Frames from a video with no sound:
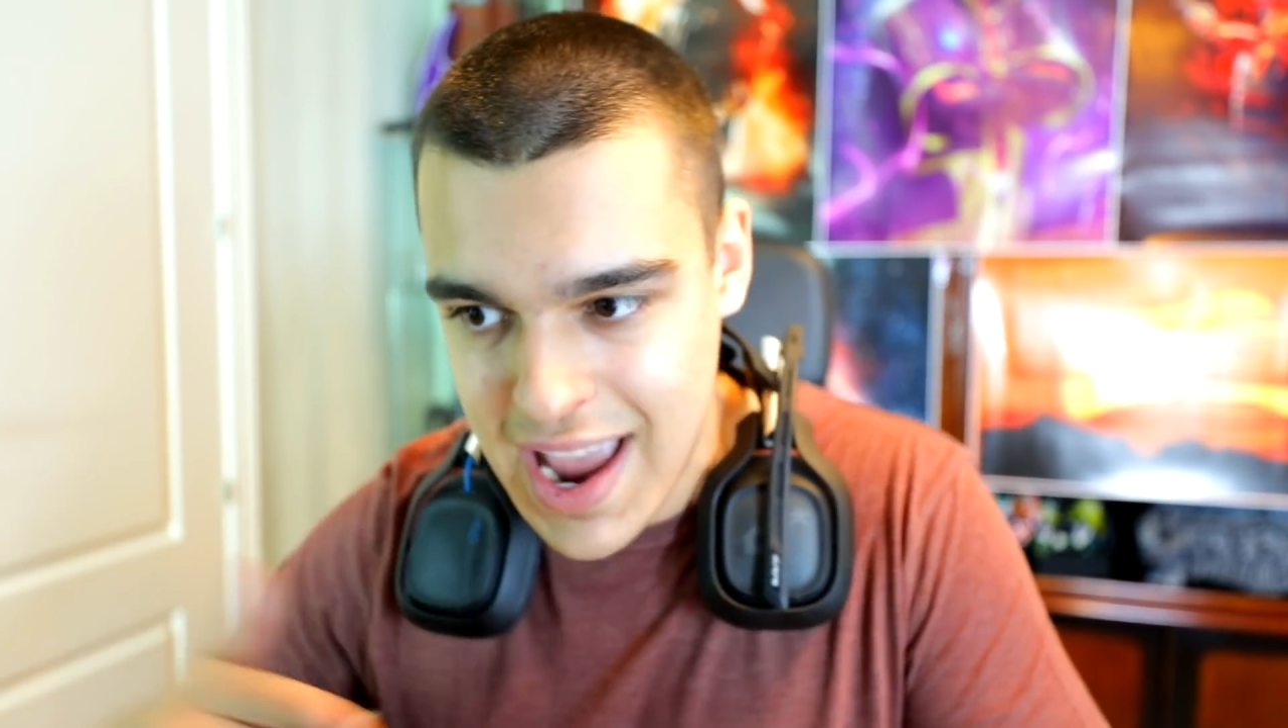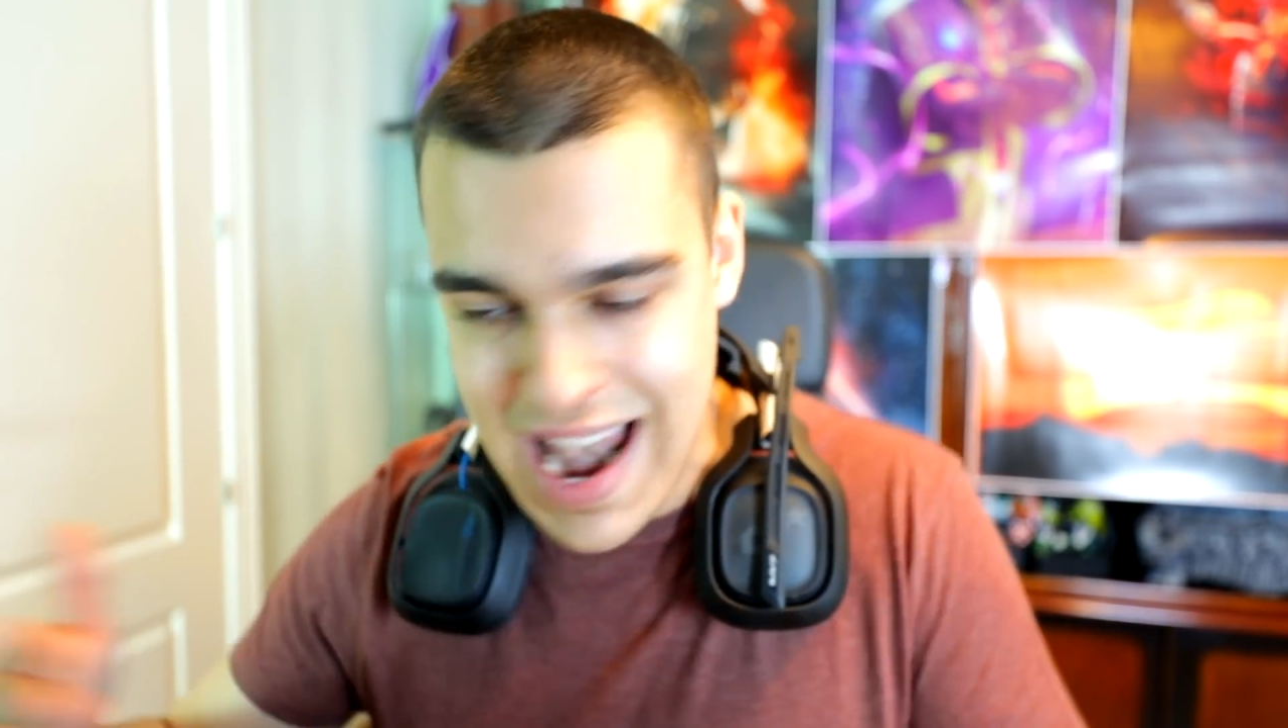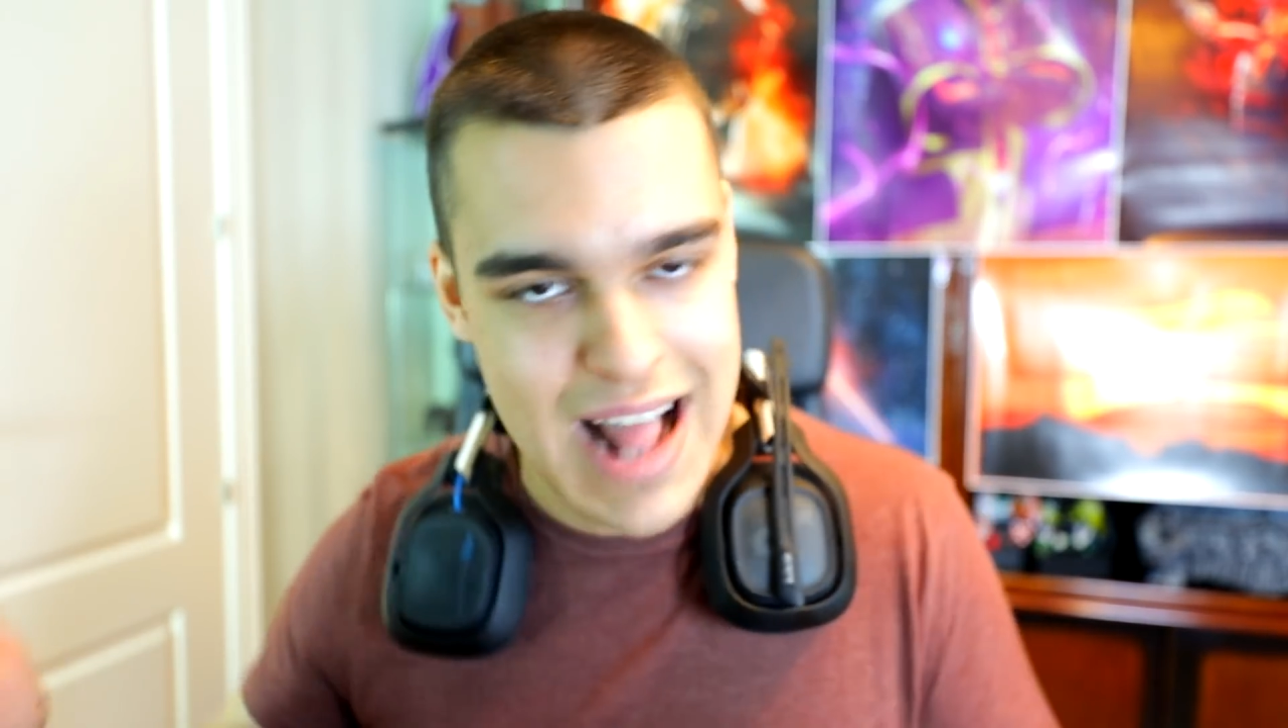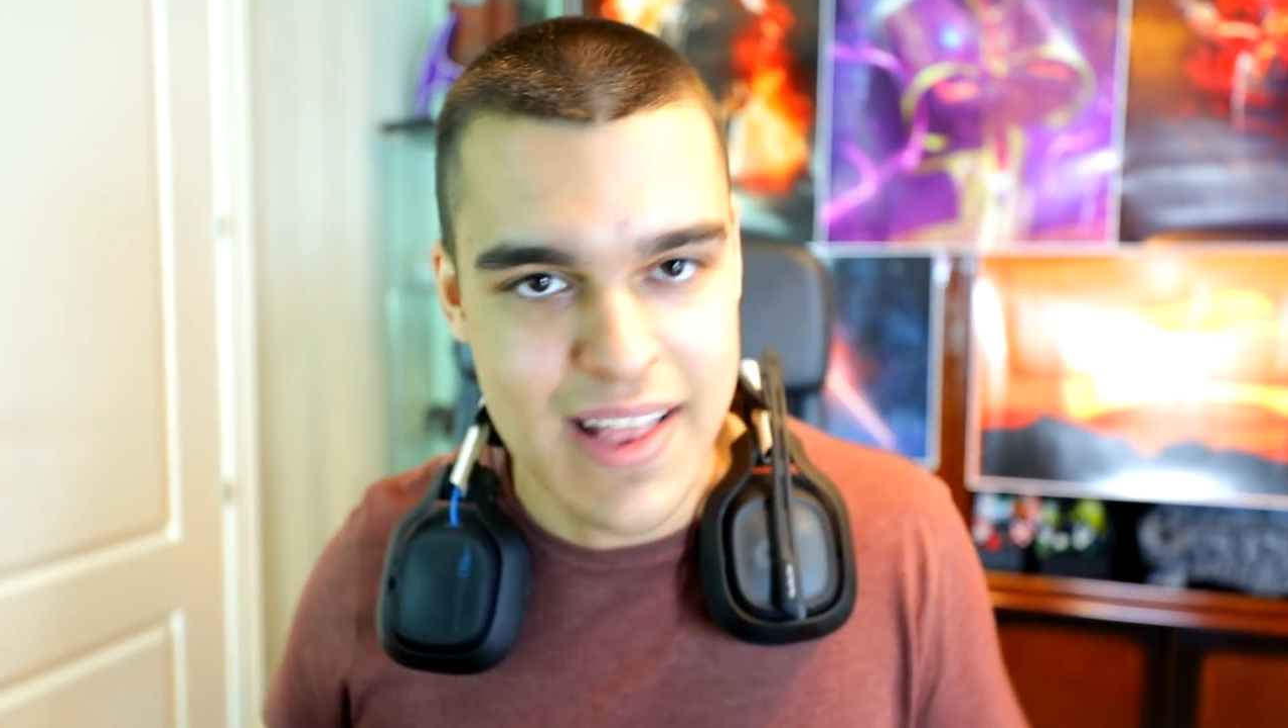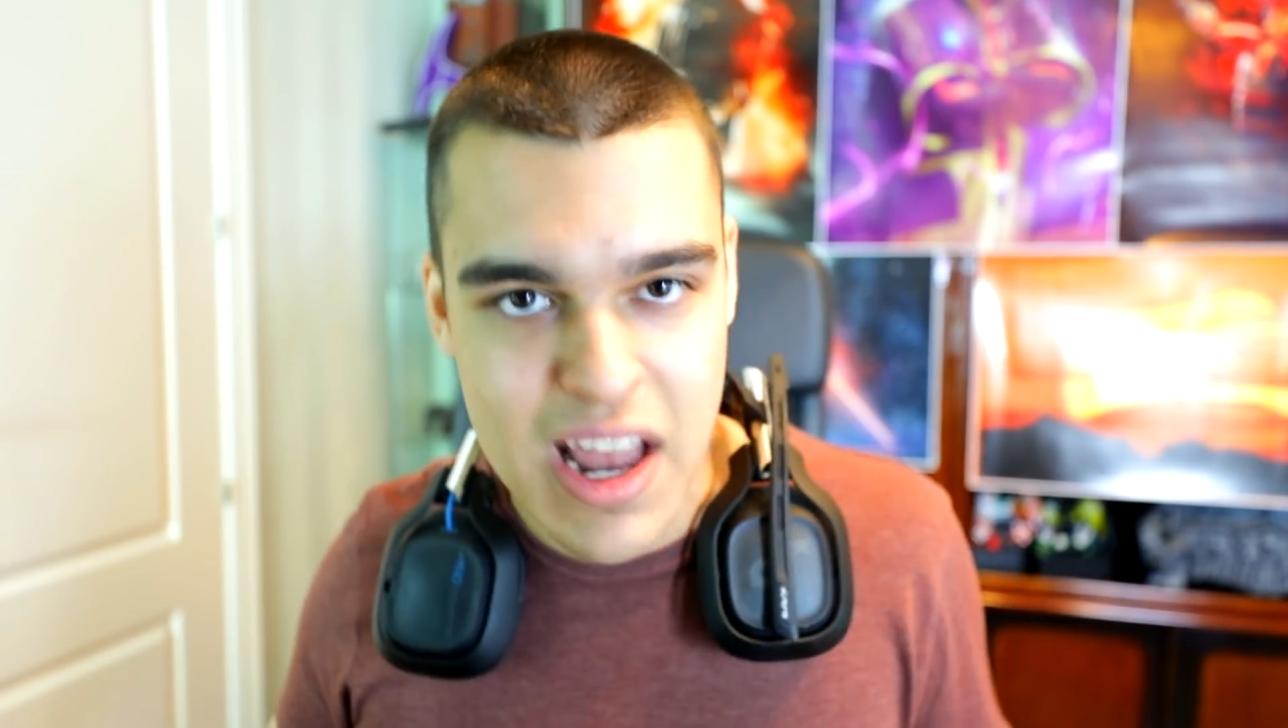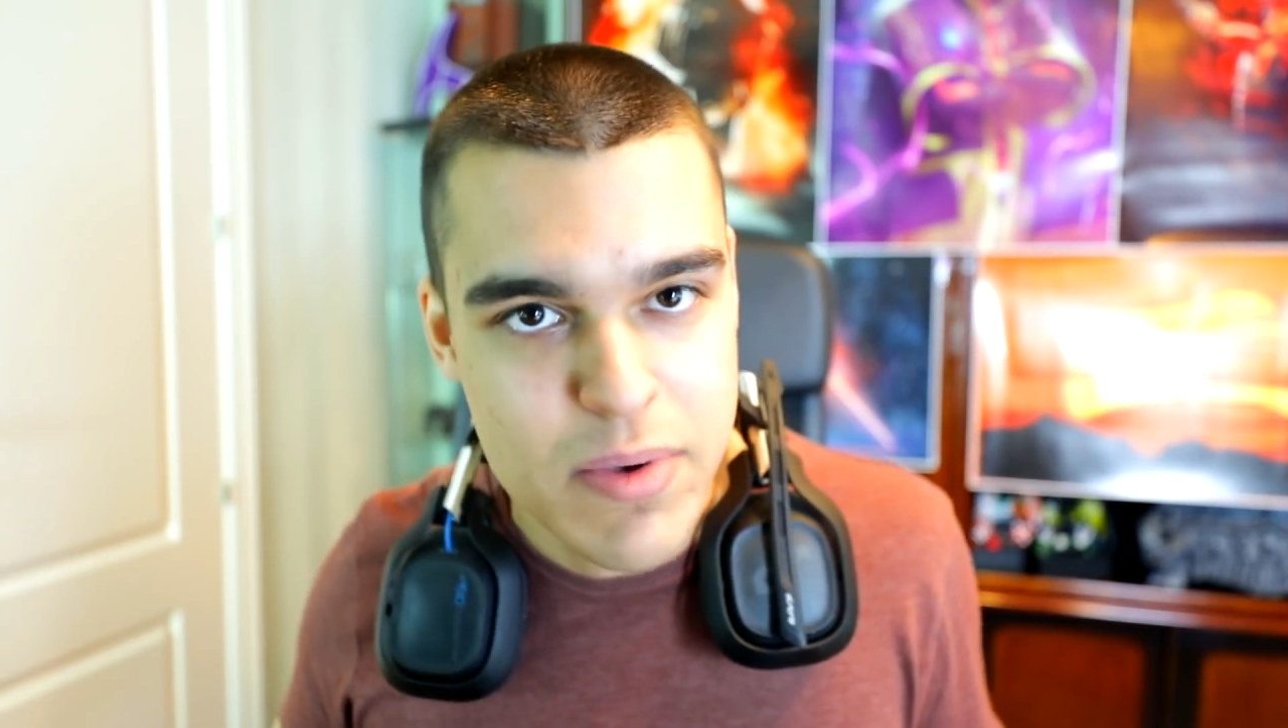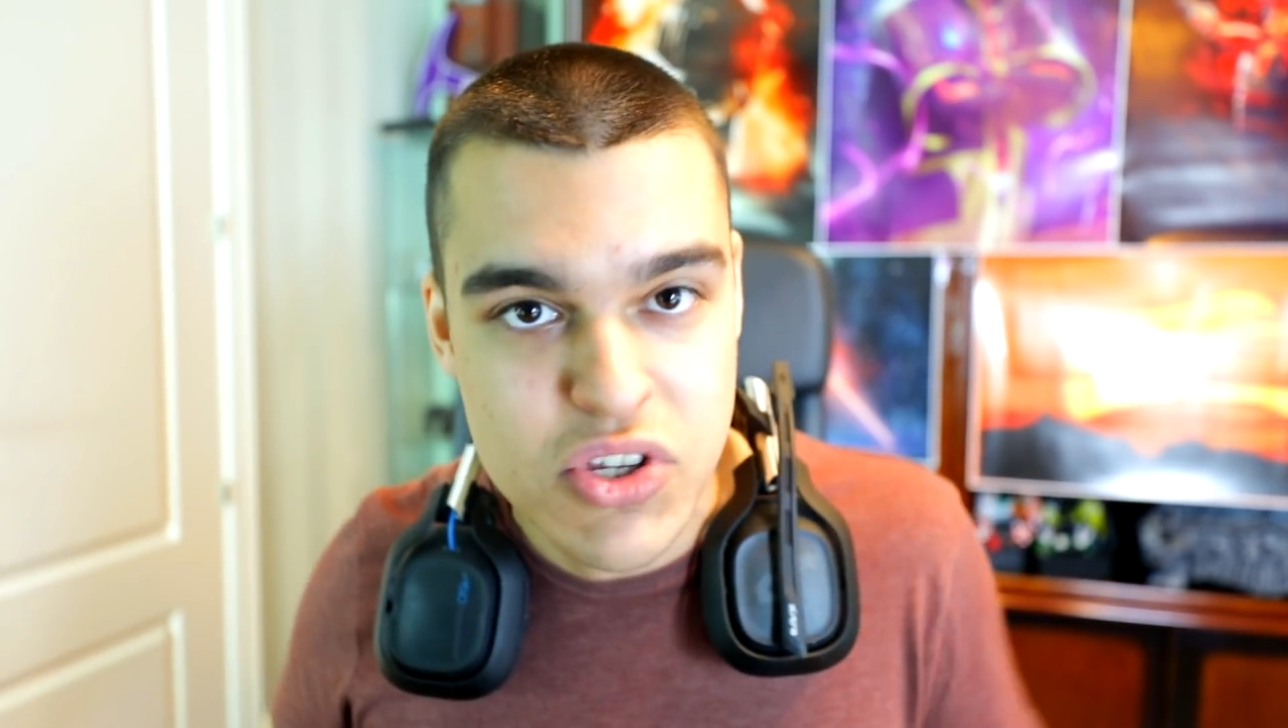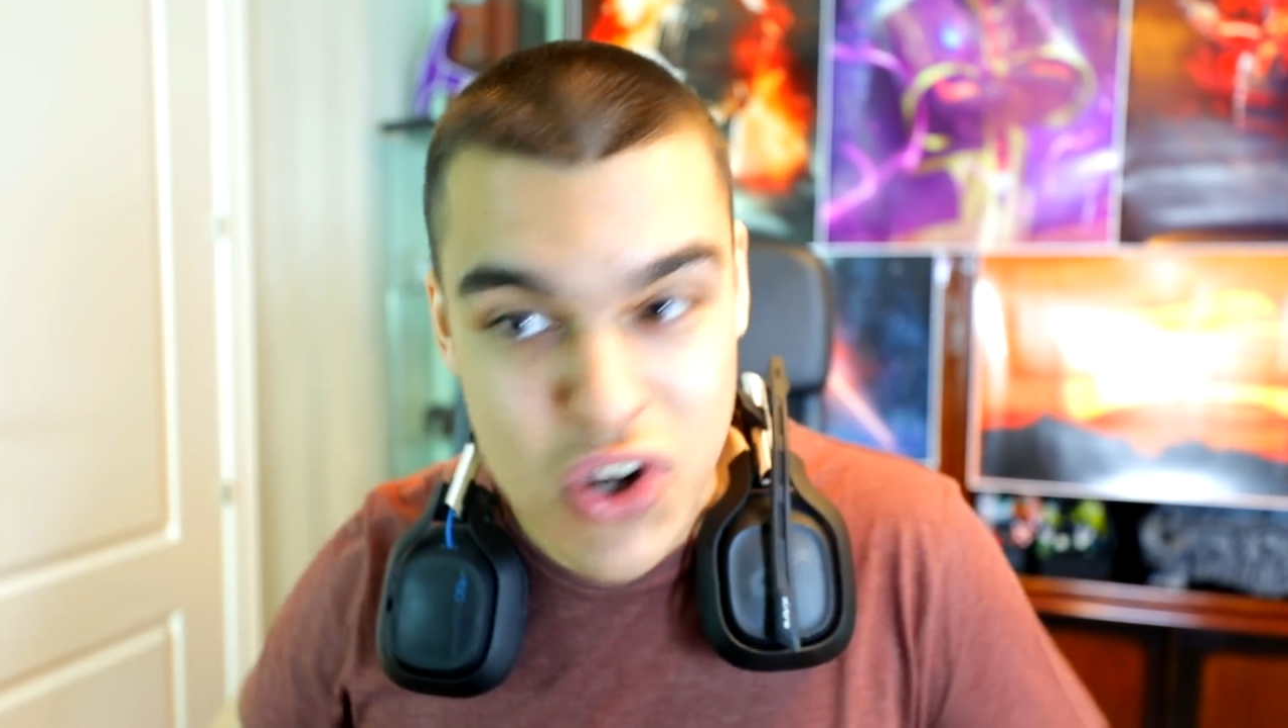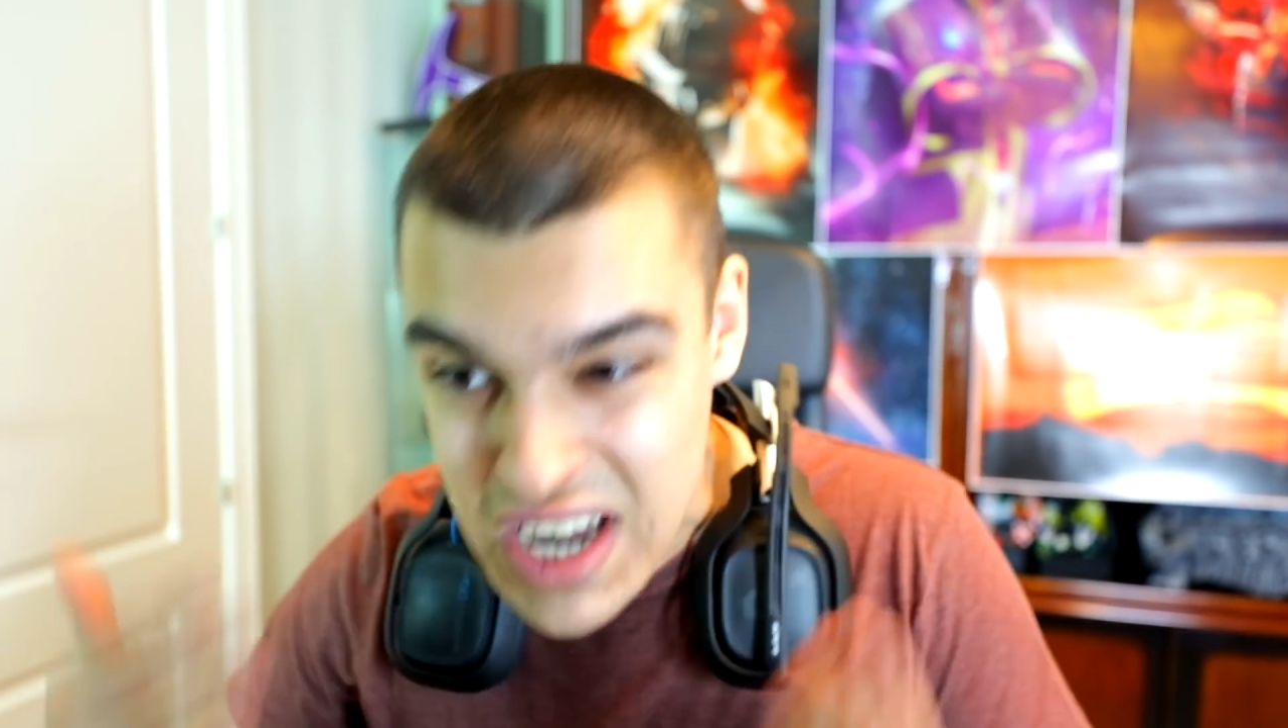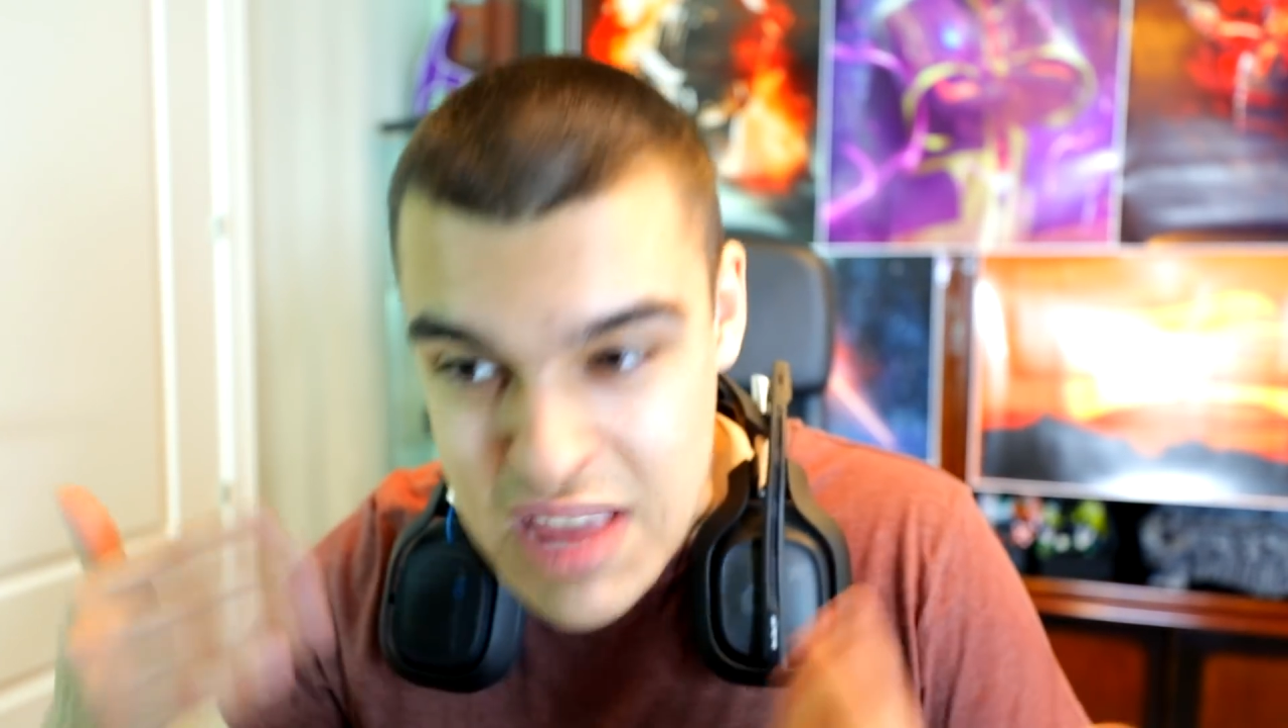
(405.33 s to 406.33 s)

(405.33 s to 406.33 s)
en la televisión